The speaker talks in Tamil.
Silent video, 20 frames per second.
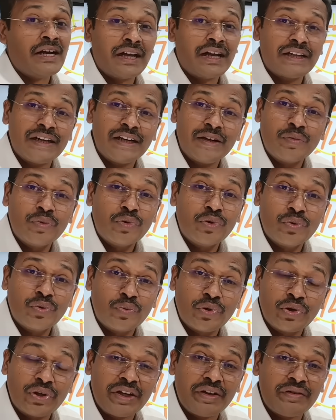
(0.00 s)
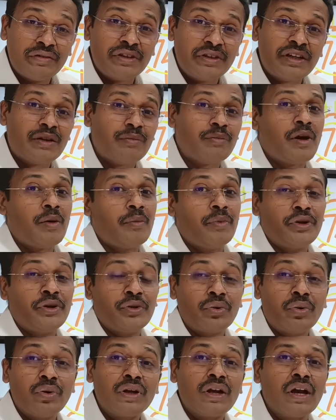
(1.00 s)
அதனால மு முட்டையை வந்து நம்ம அப்படி
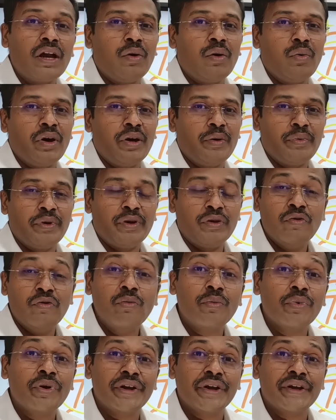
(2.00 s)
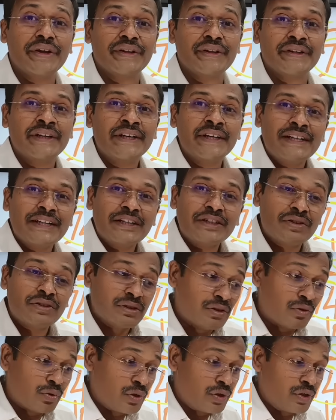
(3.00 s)
டோட்டலா அவாய்ட் பண்ணவும் முடியாது சோ
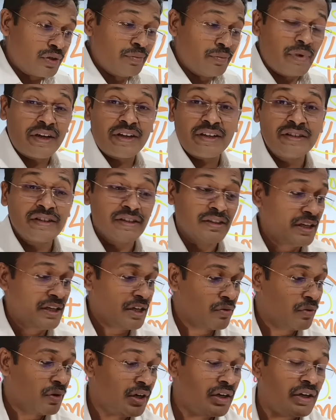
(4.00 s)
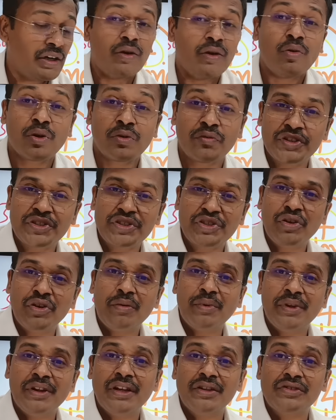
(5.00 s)
ஒரு மருந்துக்கு ஈக்குவலண்டான ஒரு விஷயம்
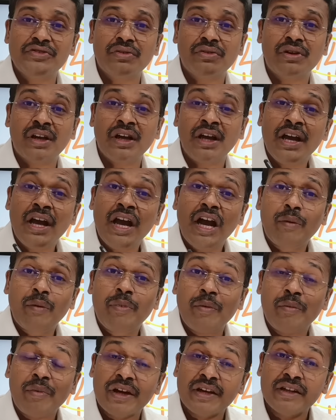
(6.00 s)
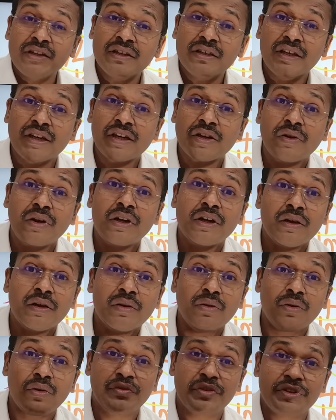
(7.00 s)
அப்படின்னு நான் சொல்றேன் அப்ப மருந்துக்கு ஈக்குவலண்டான
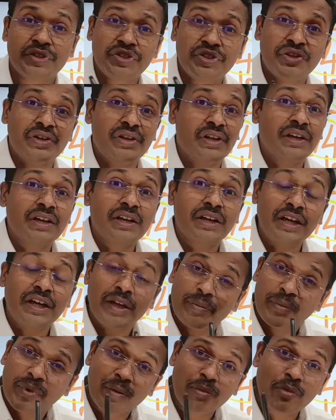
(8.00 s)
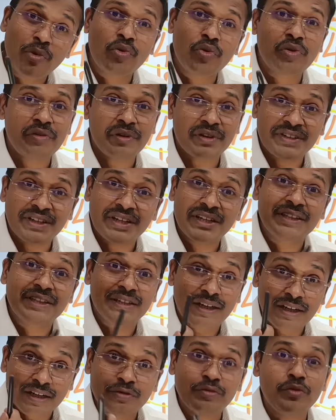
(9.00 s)
ஒரு விஷயம்னா கண்டிப்பா நம்ம உணவுல
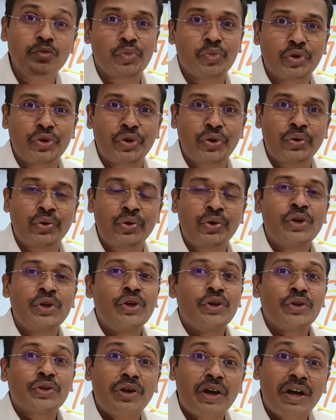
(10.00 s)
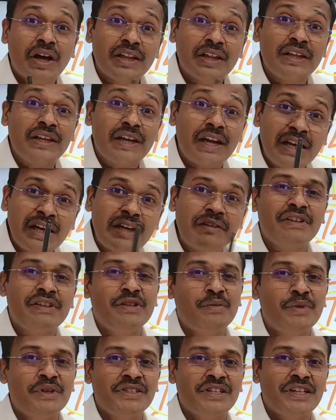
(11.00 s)
சேர்த்துக்கிறதும் முக்கியம் ஸோ அதை நல்ல
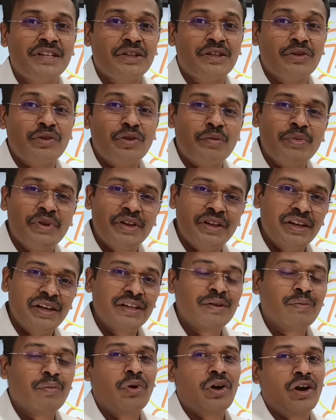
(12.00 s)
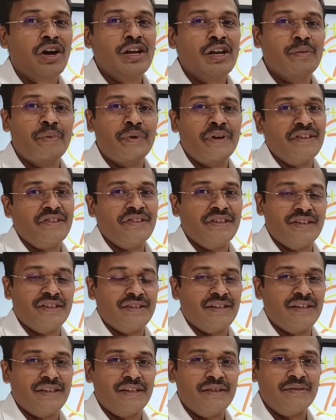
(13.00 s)
விதமா சேர்த்துக்கணும் அப்படின்னா இதை பாயில் பண்ணி
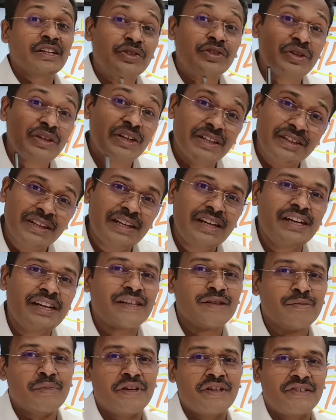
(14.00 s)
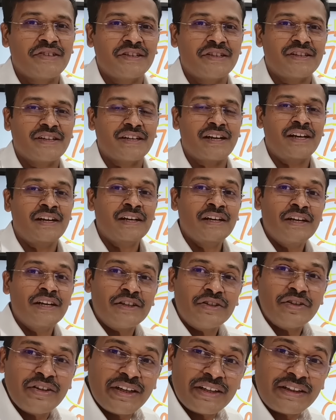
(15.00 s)
சேர்த்துக்குங்க சோ எத்தனை அந்த மாதிரி சேர்த்துக்கலாம்
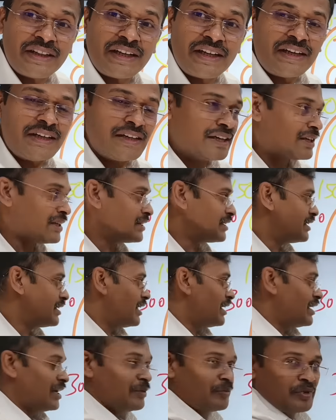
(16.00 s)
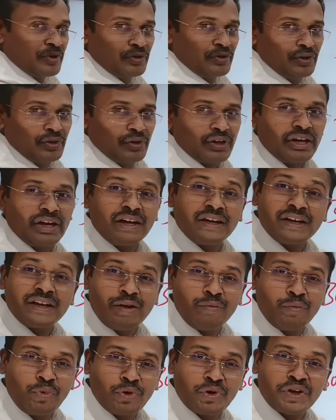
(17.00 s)
சோ எத்தனைங்கிறதுக்கு தான் நான் இப்போ இந்த
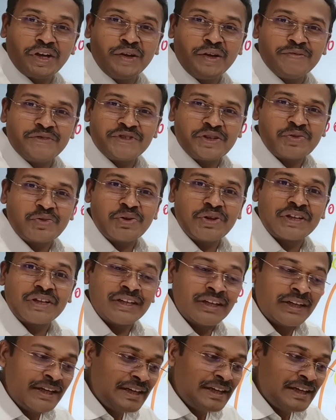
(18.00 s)
எல்லாம் போட்டு காமிச்சேன் உங்களுக்கு